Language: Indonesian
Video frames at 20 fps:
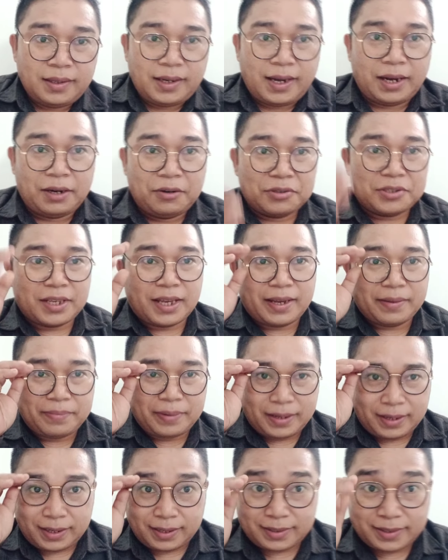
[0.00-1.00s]
Halo
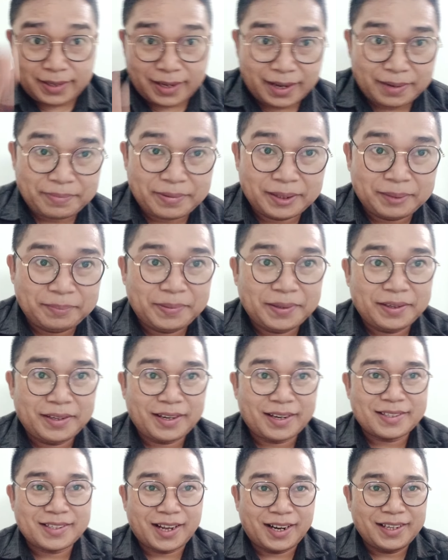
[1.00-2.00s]
sahabat-sahabat
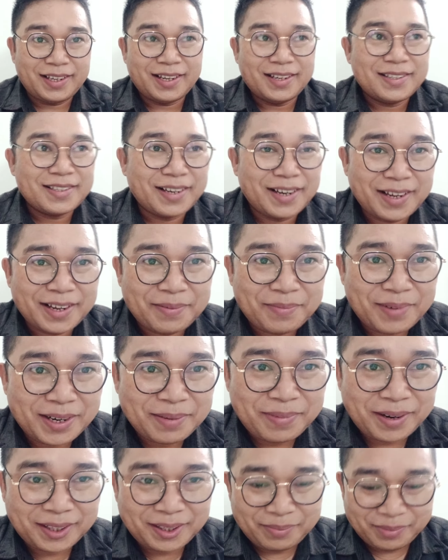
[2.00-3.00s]
pioner sekalian, senang
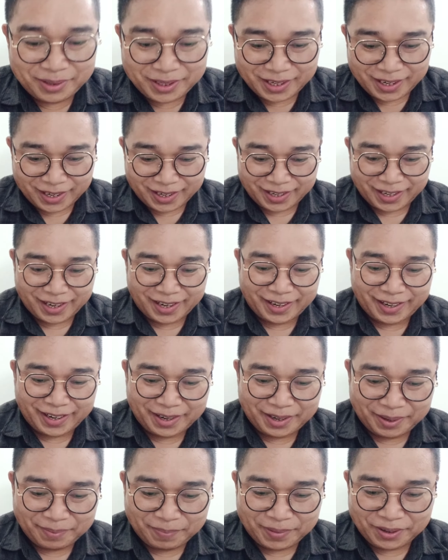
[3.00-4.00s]
kembali bertemu dengan
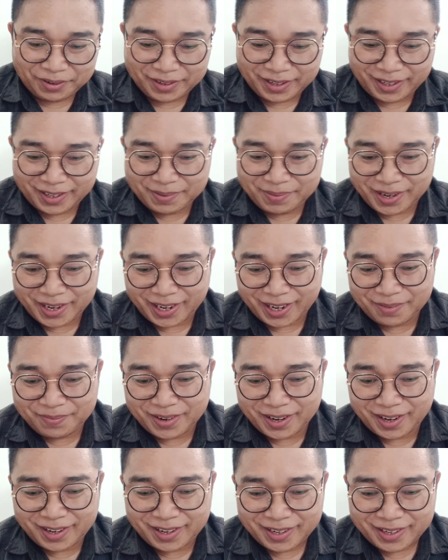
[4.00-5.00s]
rekan-rekan pioner. Gimana
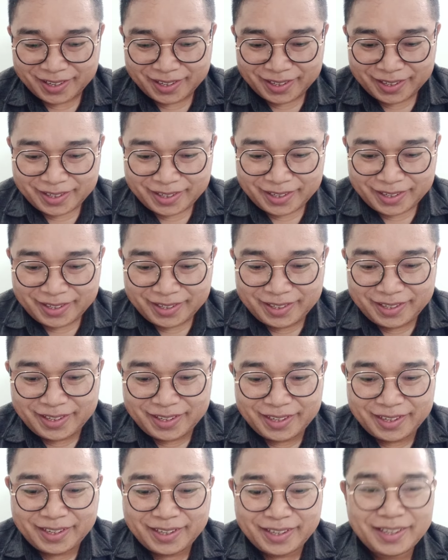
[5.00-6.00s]
kabar
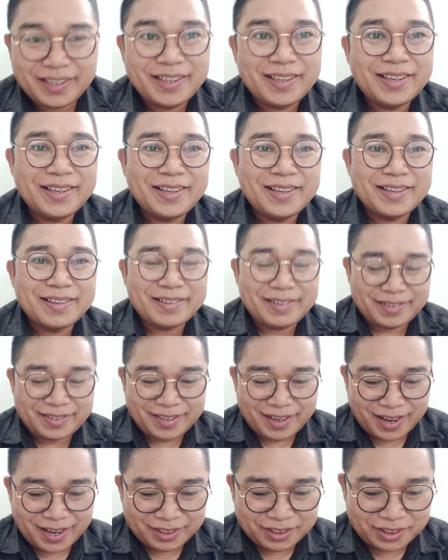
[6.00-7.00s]
di
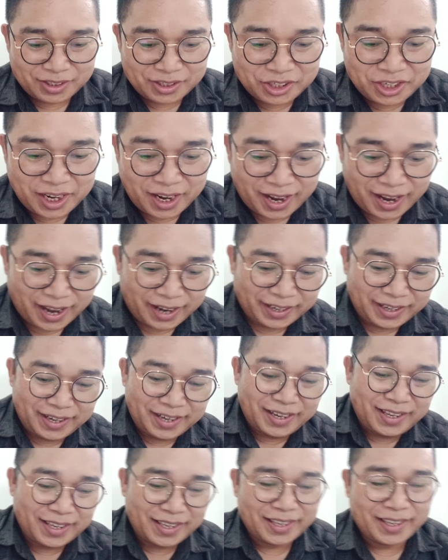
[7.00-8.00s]
saat siang
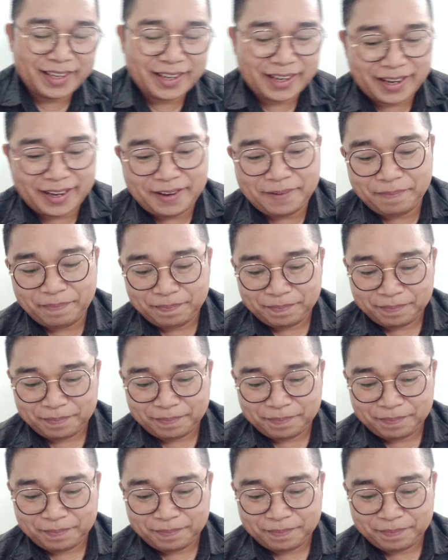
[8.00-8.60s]
hari ini ya?